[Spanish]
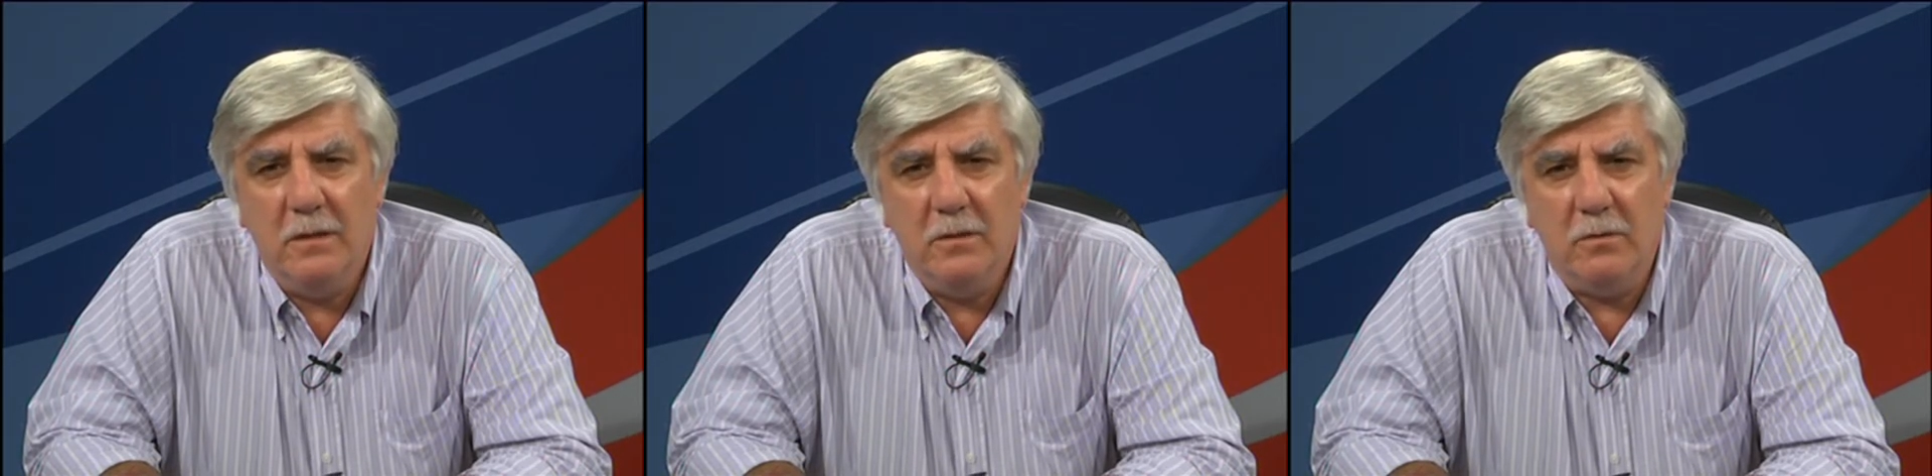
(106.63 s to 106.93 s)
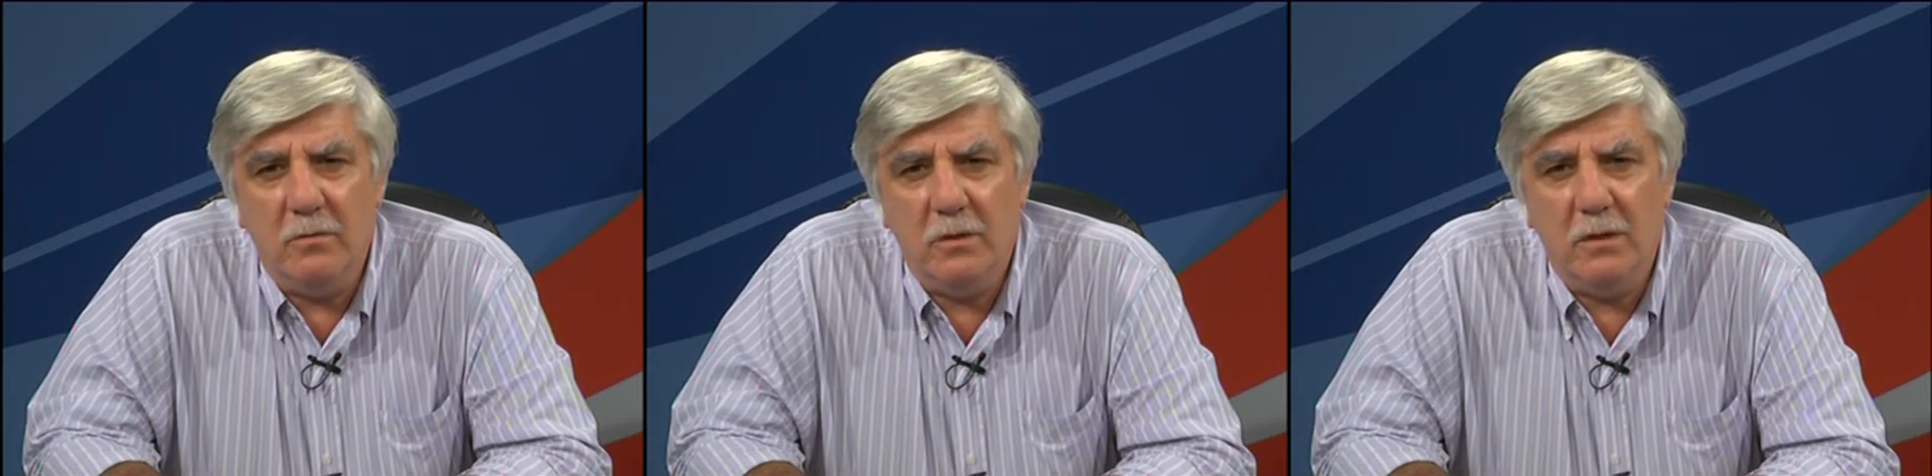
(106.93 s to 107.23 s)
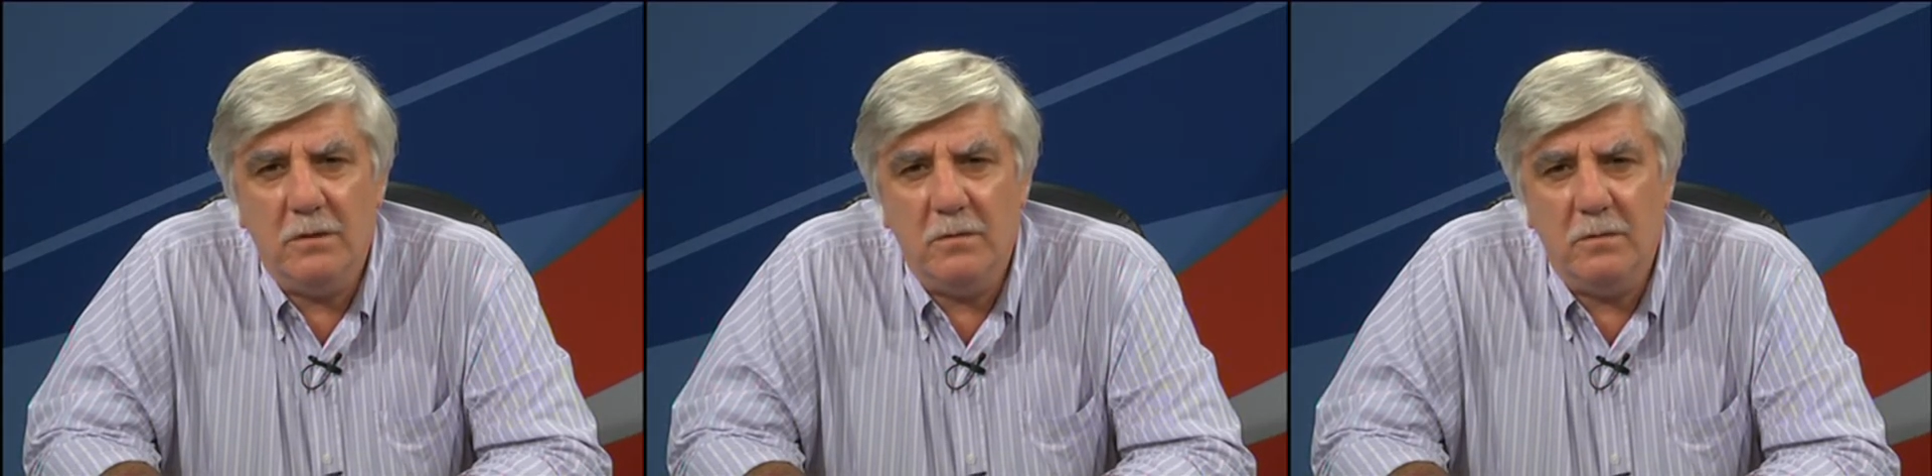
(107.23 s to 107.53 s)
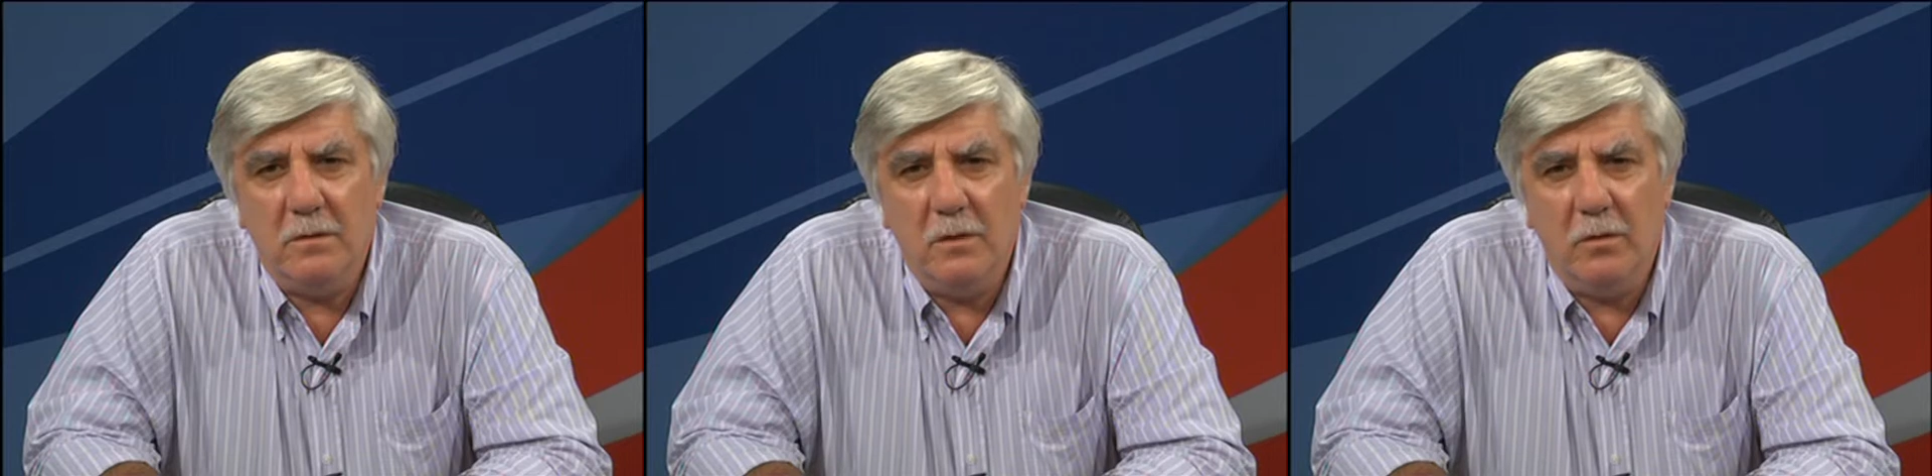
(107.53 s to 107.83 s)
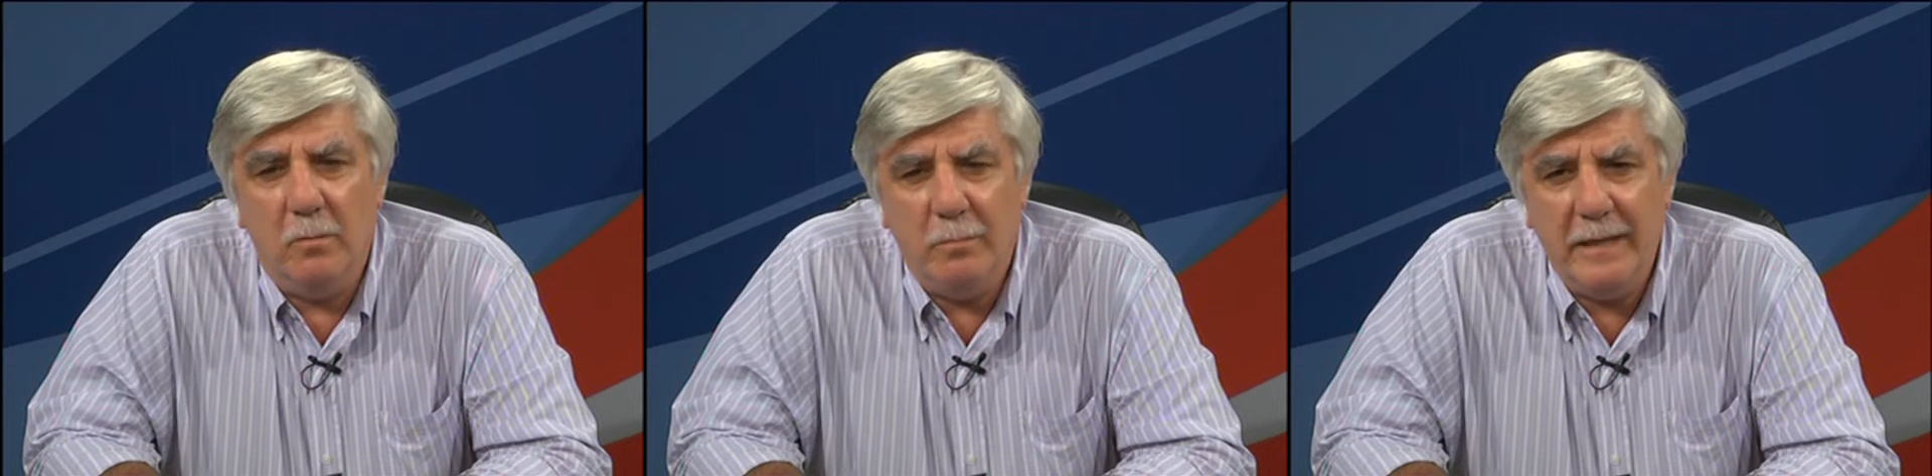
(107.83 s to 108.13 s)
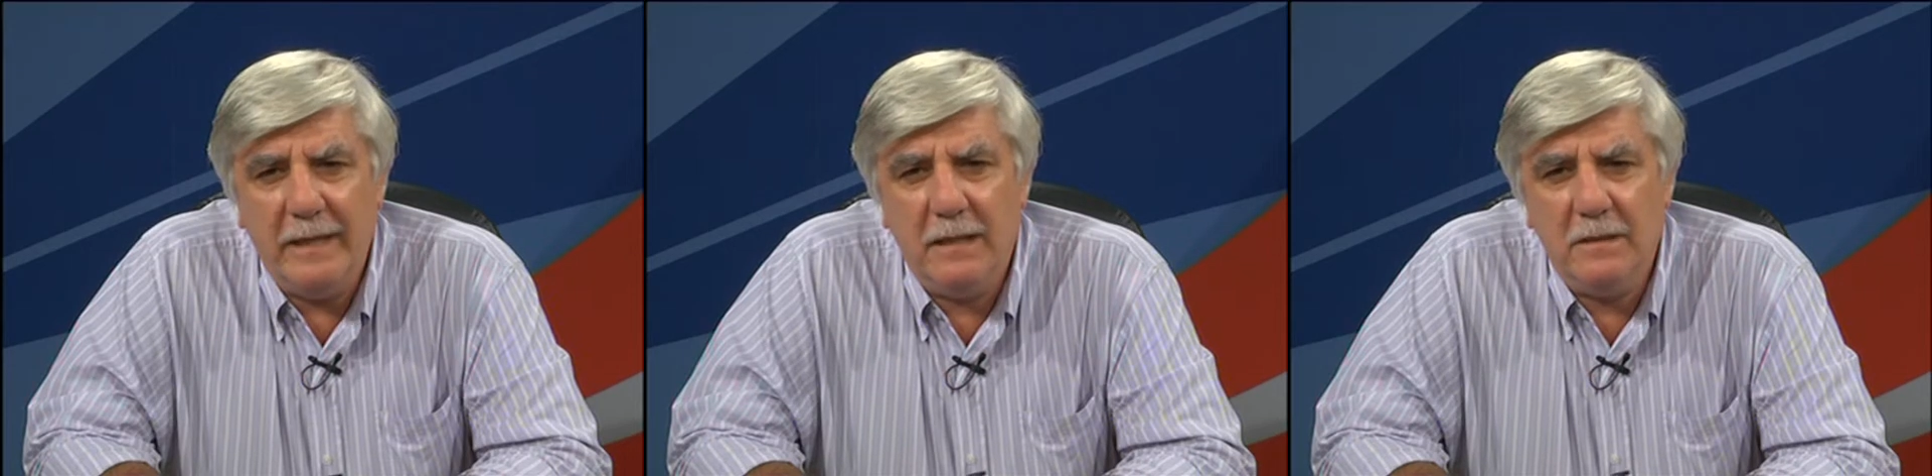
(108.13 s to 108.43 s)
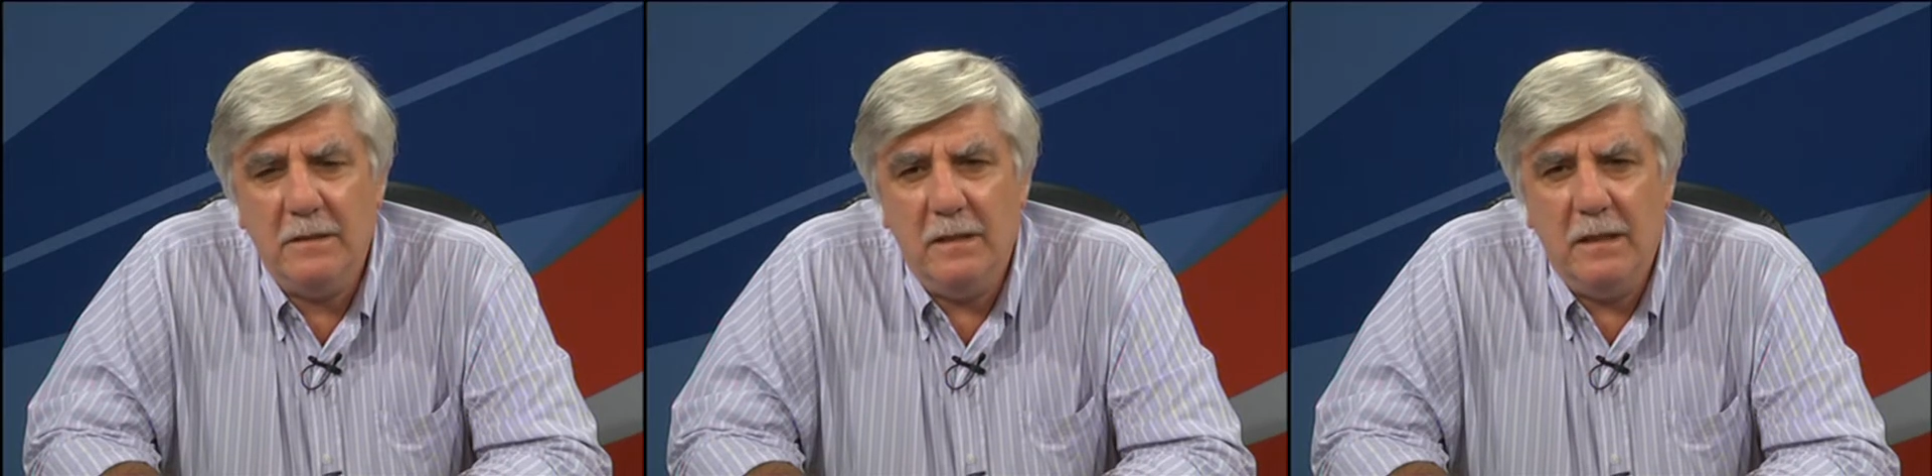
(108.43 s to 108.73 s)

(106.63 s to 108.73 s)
soluciones complejas